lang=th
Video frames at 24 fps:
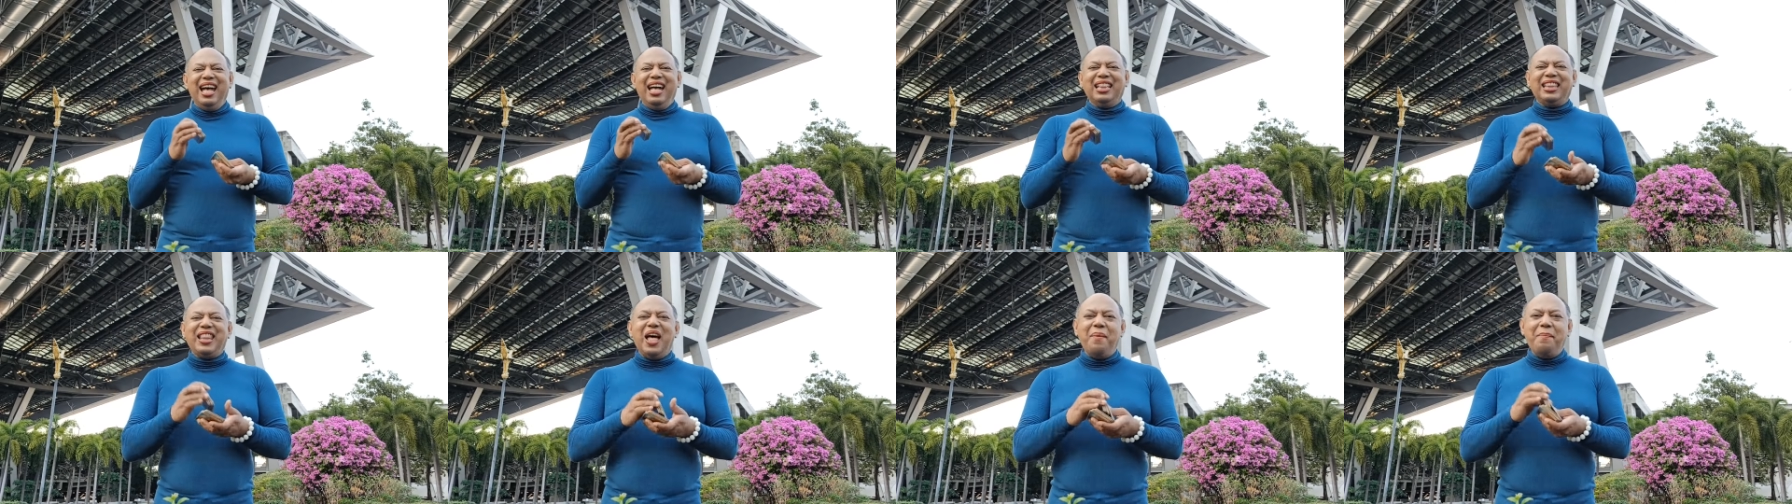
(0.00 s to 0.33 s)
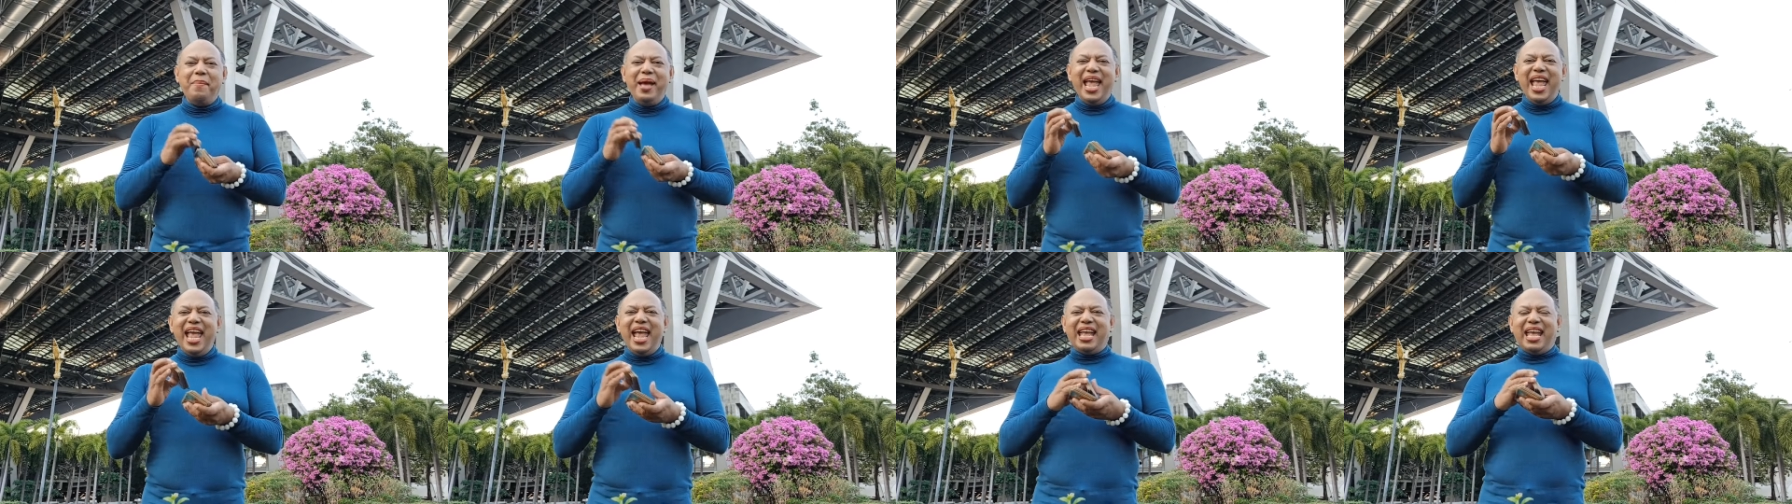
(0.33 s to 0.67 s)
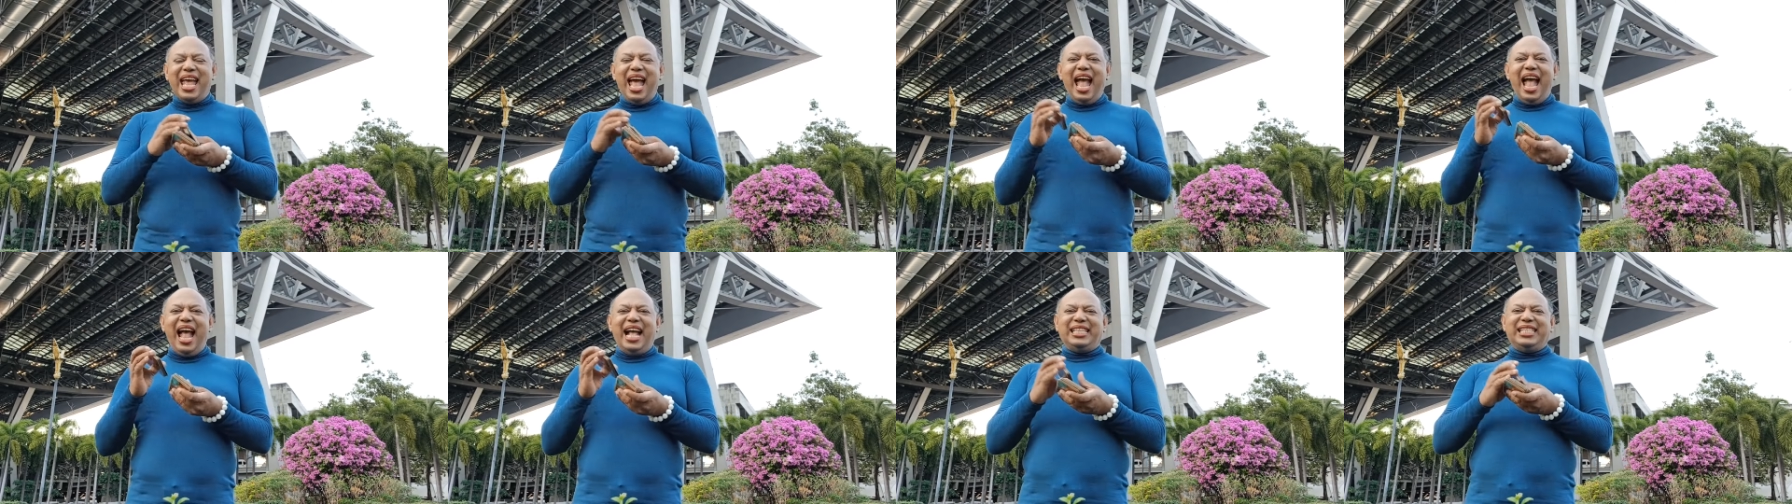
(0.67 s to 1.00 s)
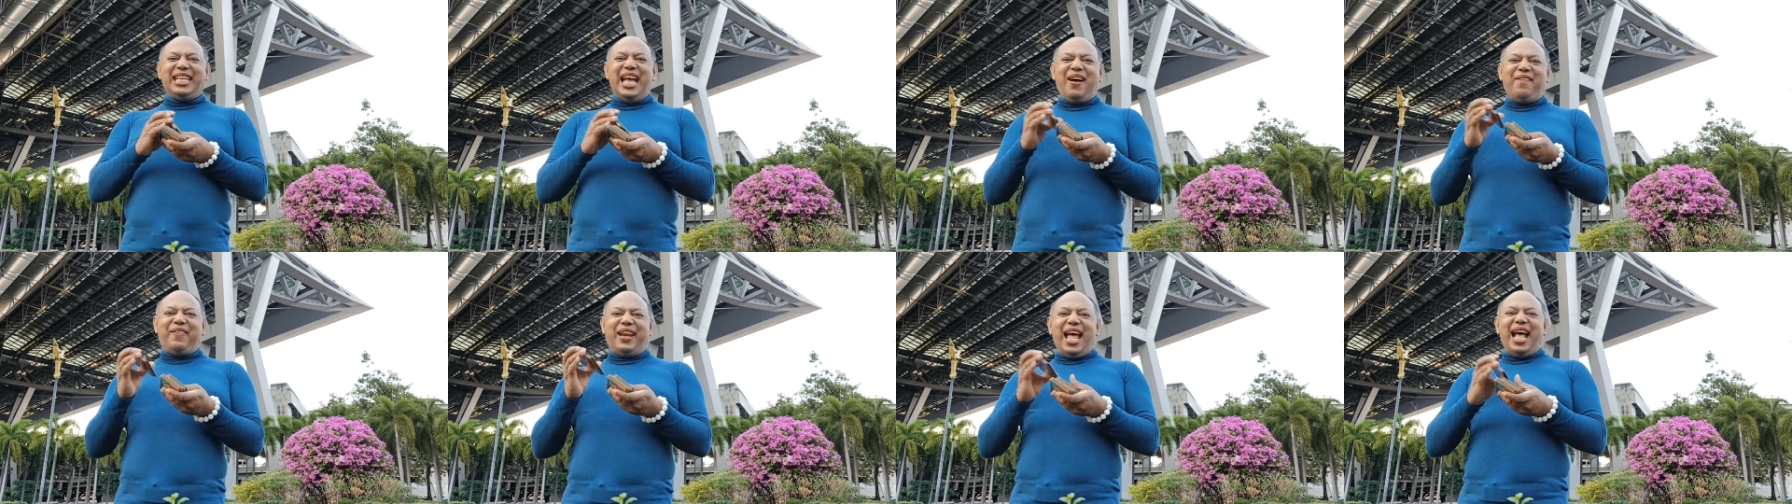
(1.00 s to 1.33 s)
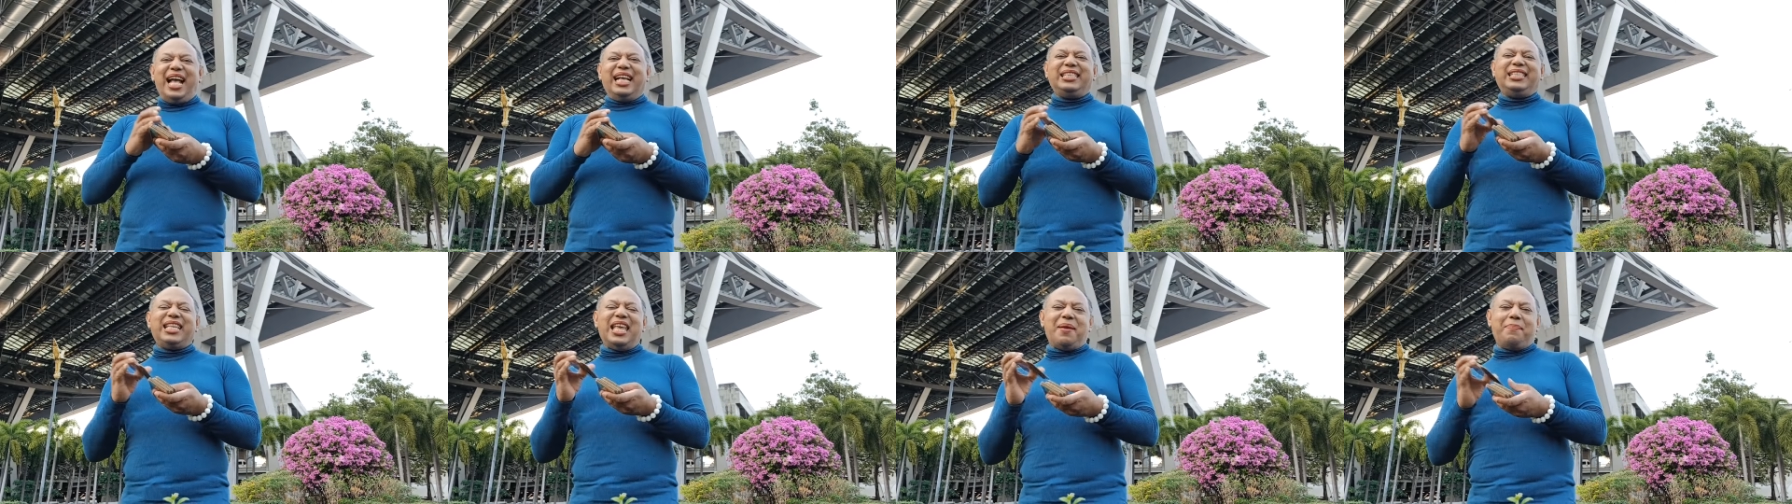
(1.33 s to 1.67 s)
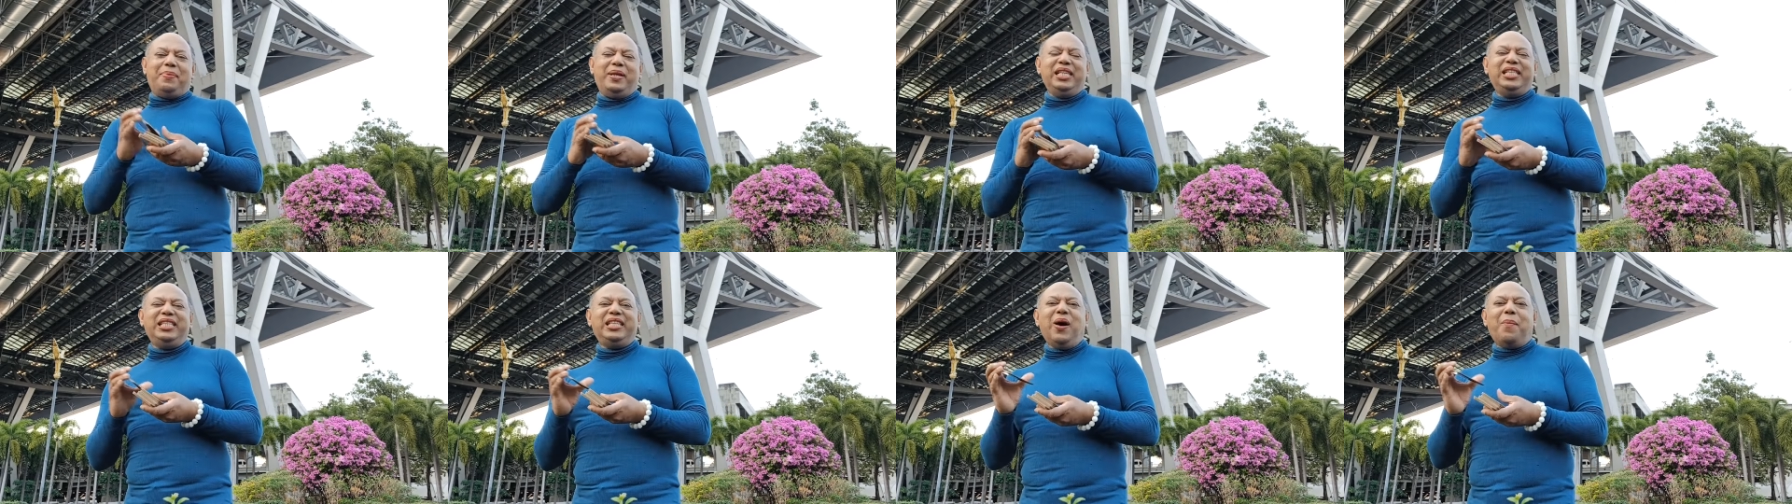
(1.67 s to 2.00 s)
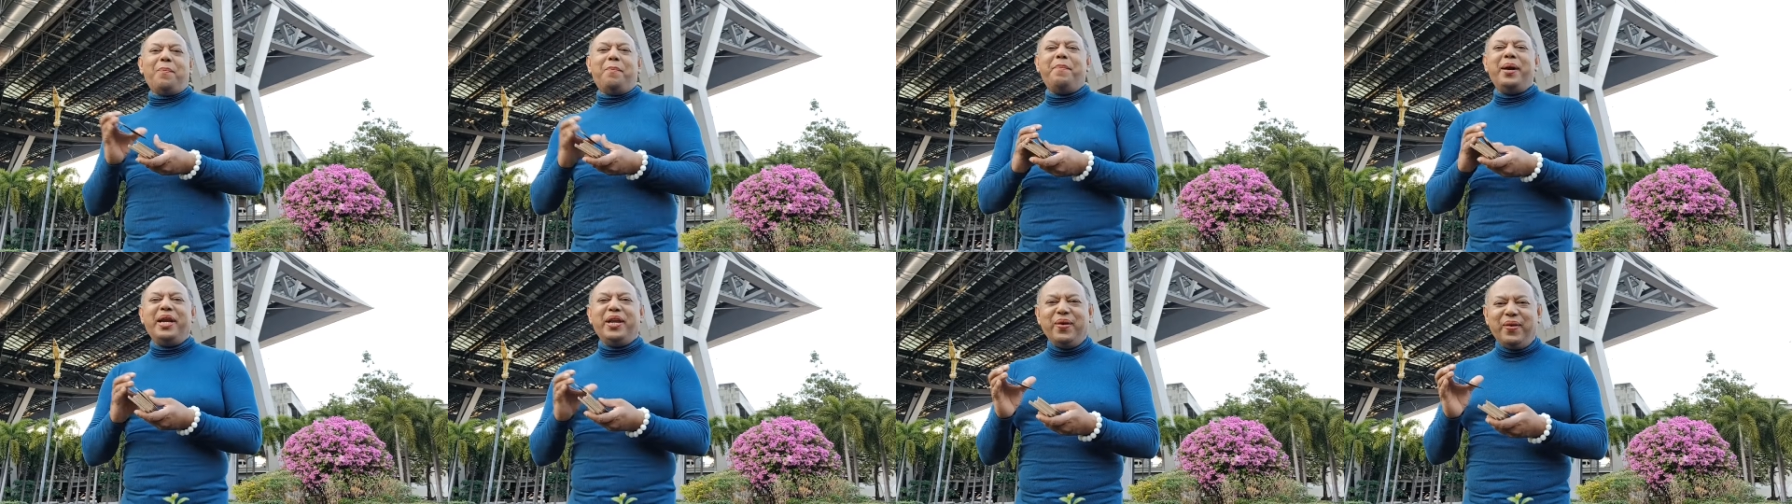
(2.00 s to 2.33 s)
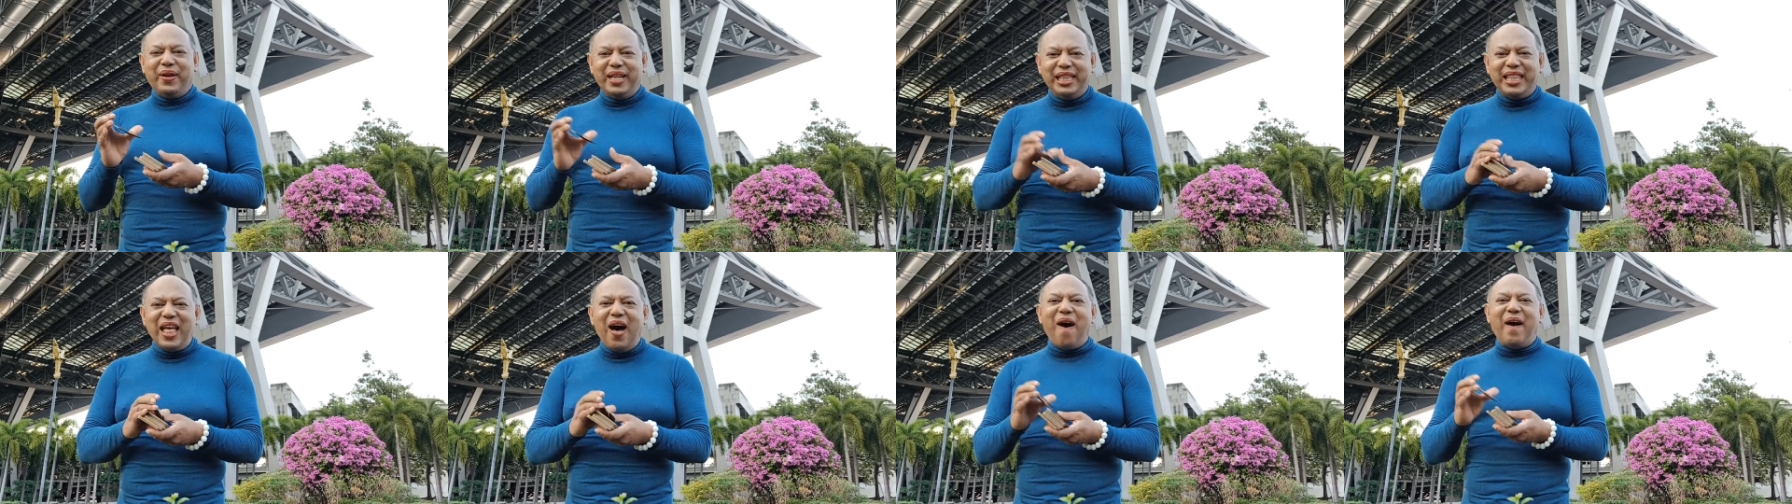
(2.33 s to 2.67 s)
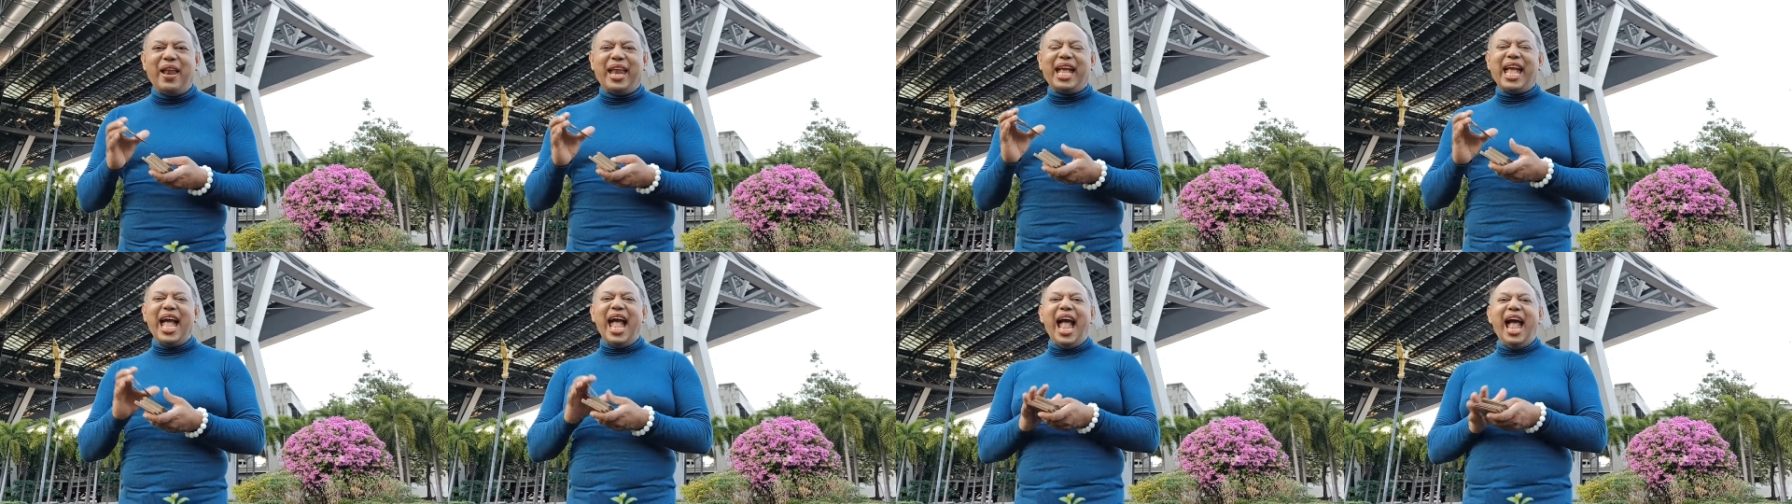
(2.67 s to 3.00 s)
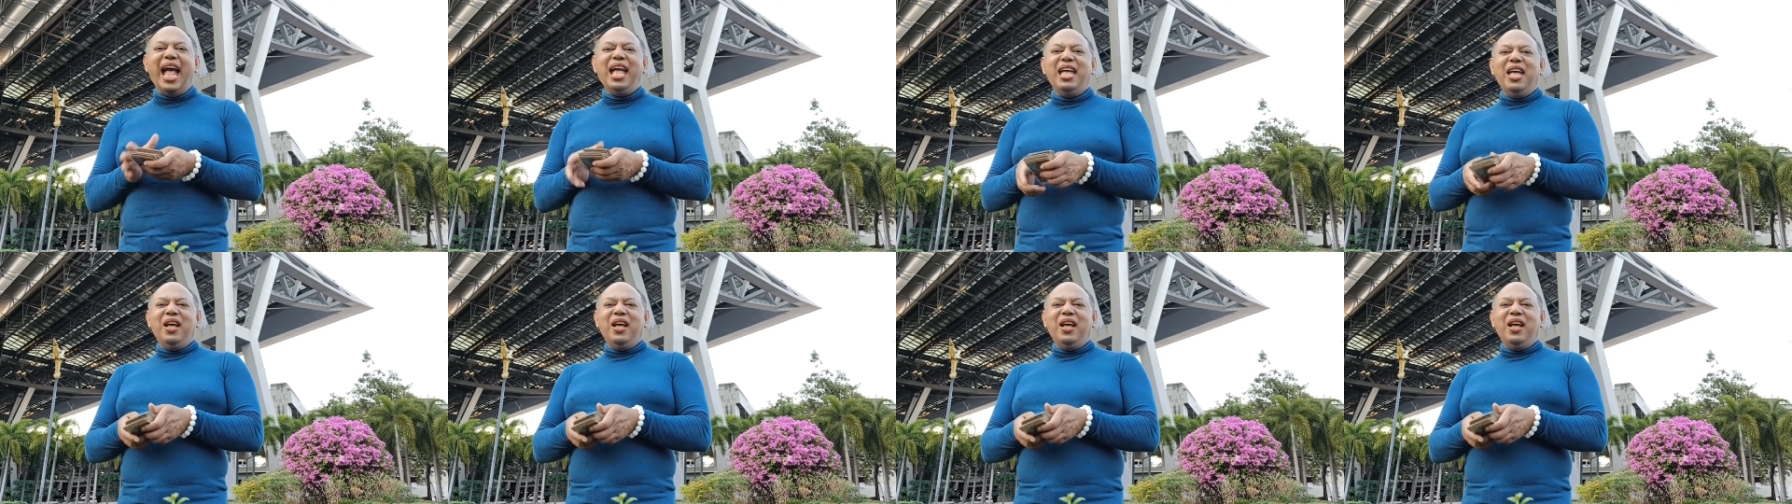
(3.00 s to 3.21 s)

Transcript: ต่อมาค่ะ ชาวราศีพฤษภมาดูกันต่อนะคะ